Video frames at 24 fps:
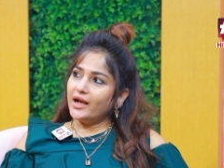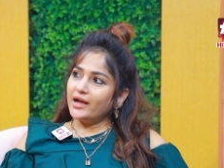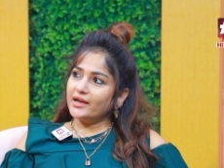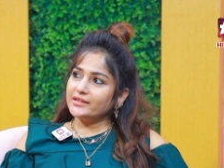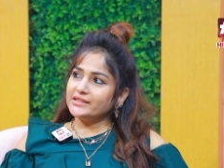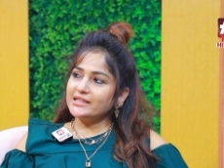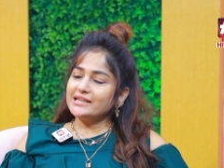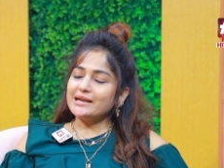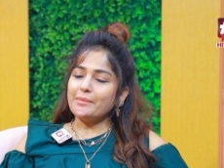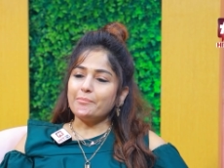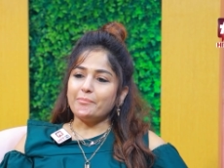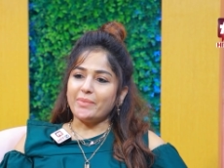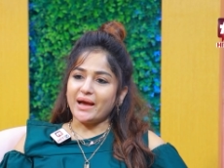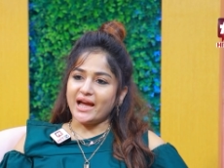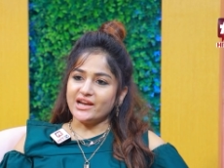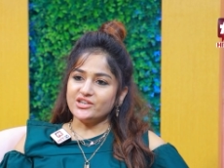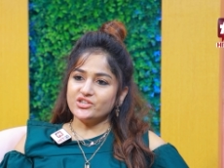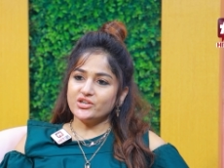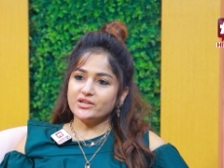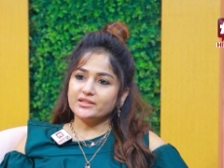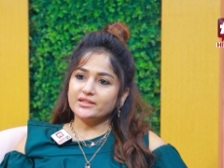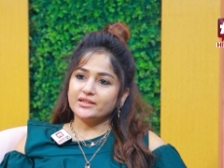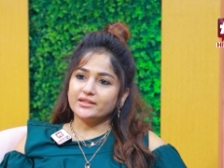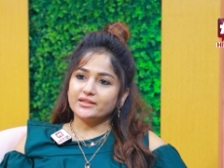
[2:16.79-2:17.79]
అది నా
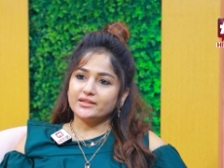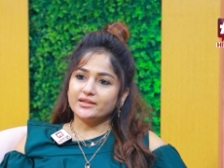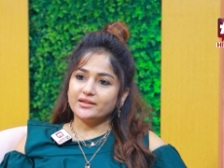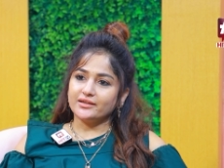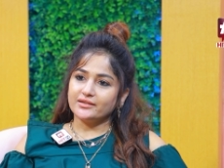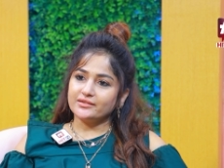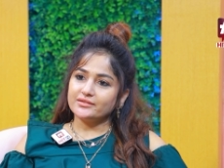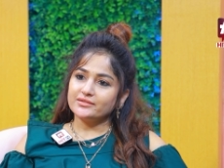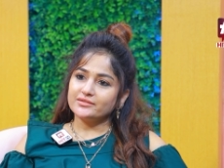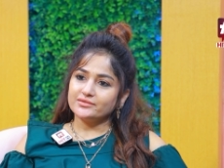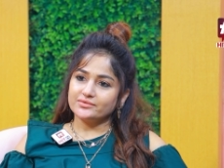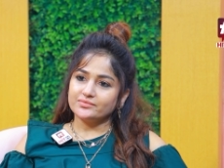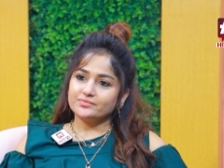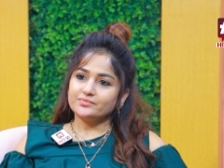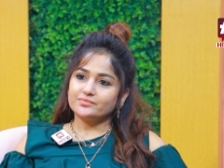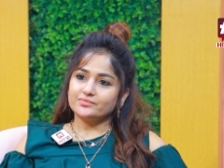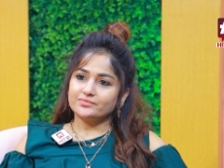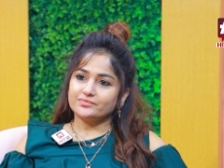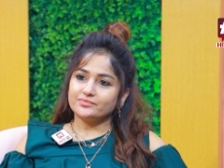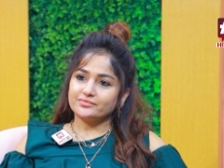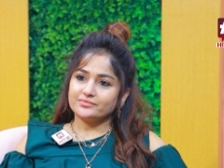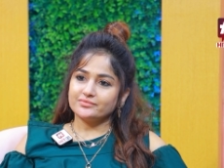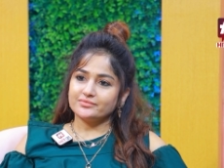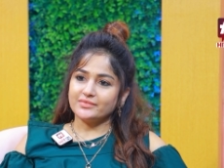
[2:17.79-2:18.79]
ప్యాషన్ కదా
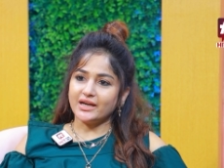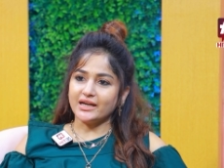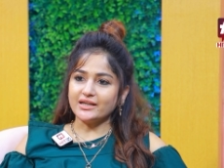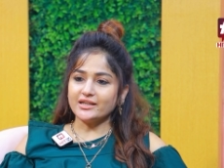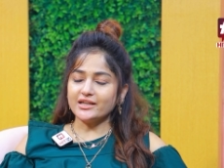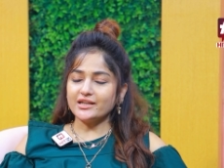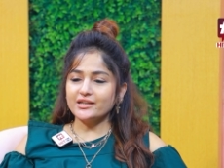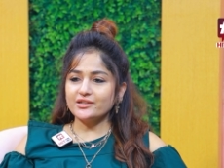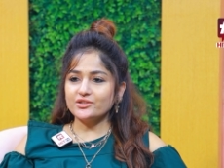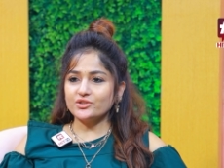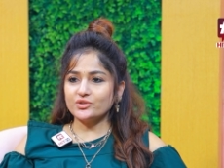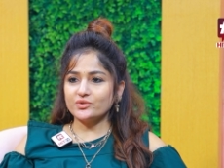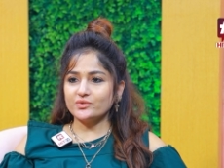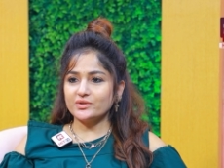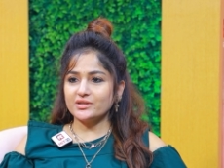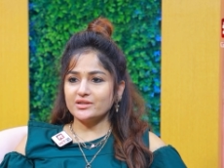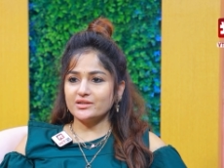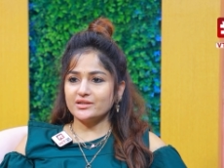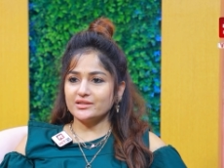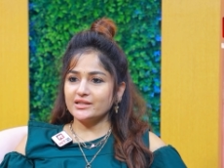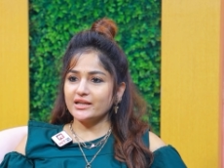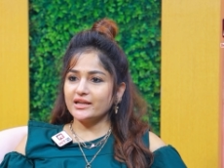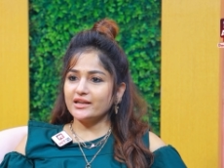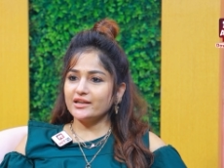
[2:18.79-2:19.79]
అంటే ఇంట్రోవర్
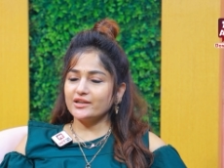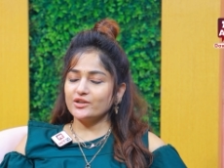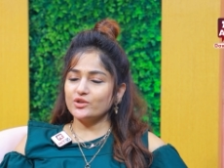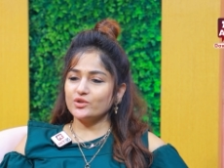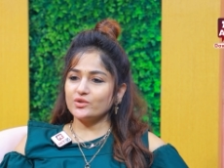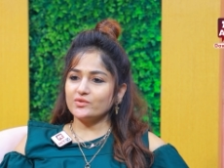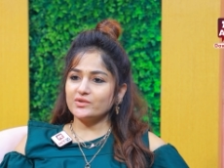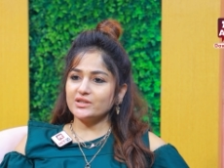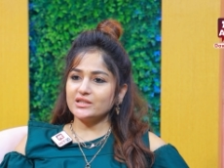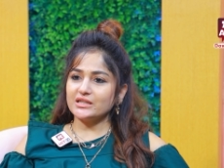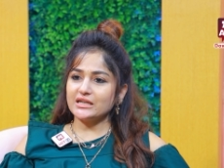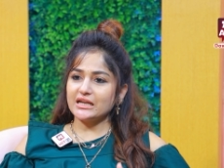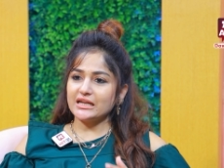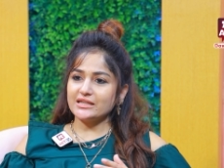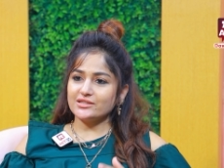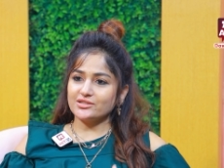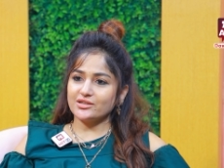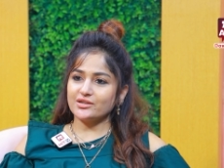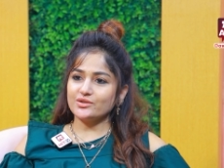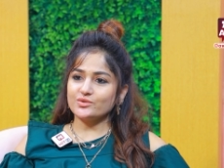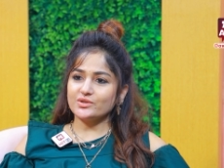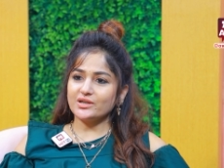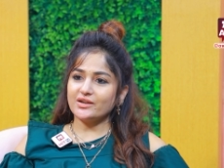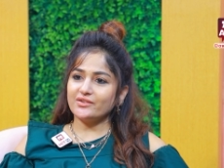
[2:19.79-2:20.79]
అంటే ఇంట్రోవర్ట్
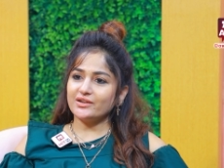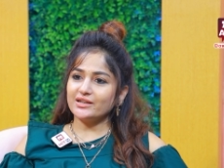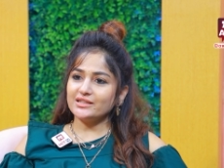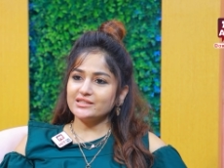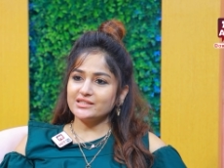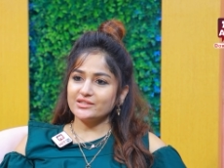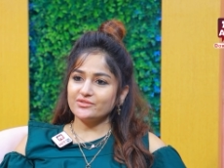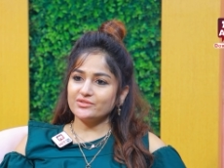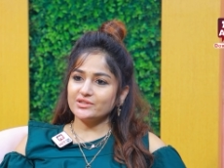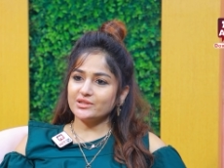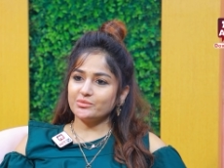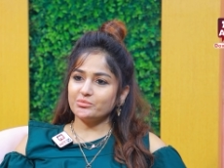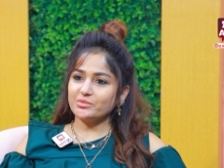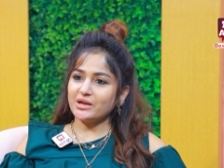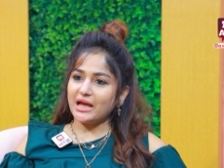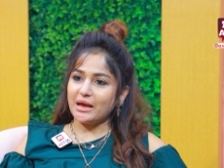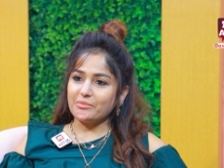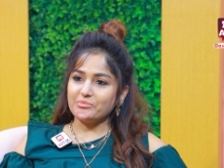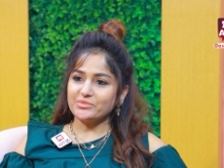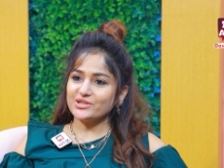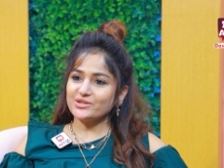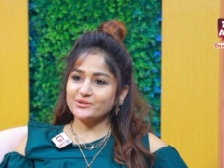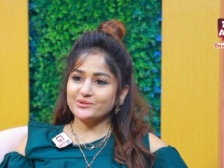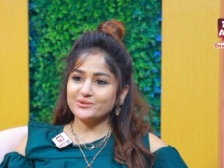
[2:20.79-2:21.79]
నేచర్ ఉన్న వాళ్ళ జీవితంలో
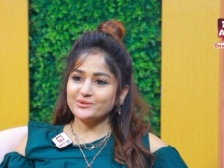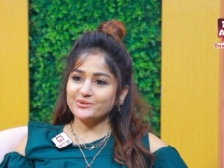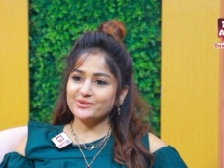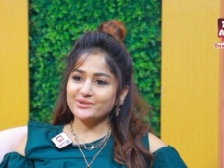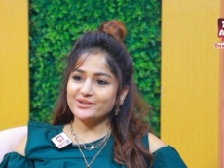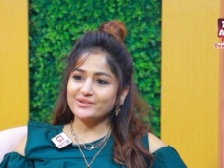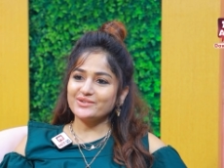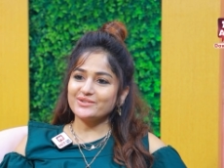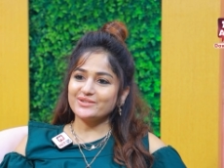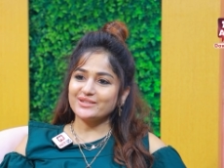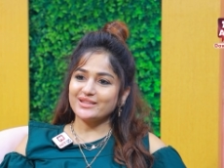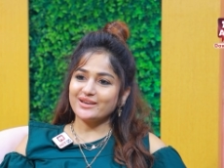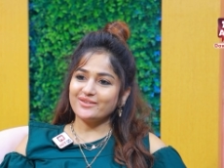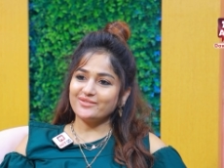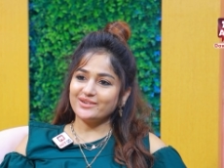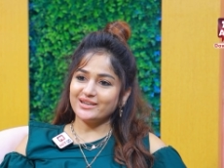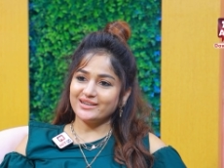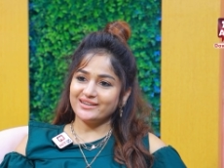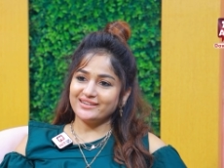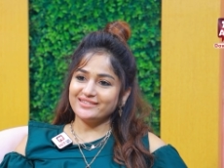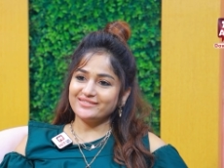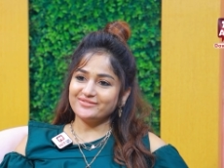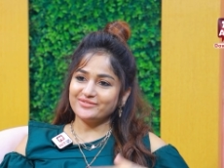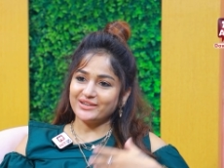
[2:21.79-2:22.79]
అంబిషన్స్ ఉండకూడదా
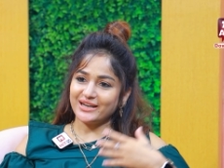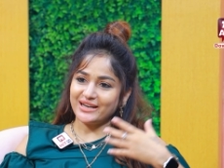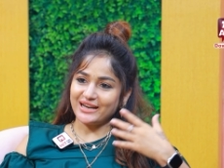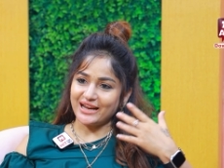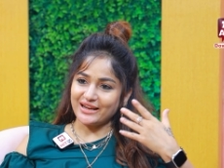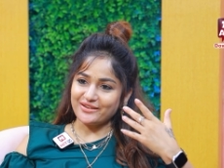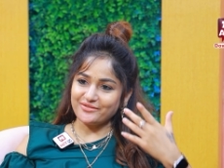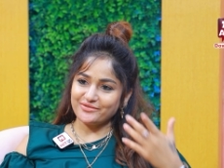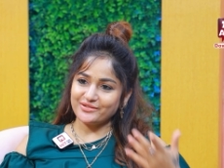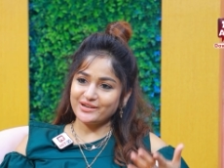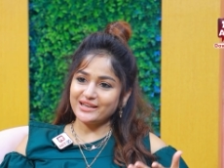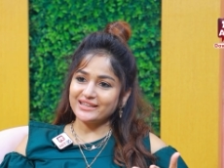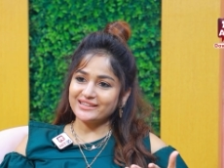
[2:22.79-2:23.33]
వాళ్ళు వాళ్ళ లైఫ్లో